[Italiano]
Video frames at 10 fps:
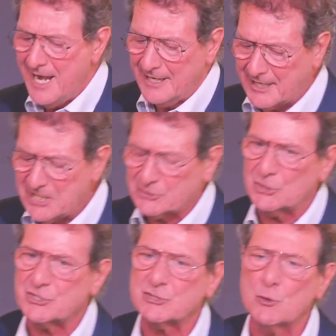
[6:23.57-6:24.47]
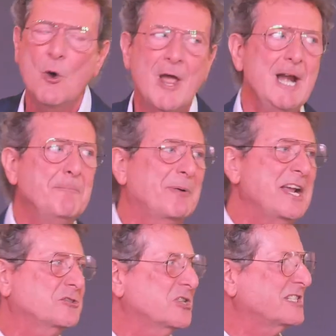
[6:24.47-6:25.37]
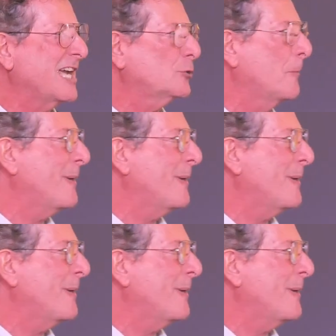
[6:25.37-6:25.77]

in Cristo Gesù. Il prezzo è stato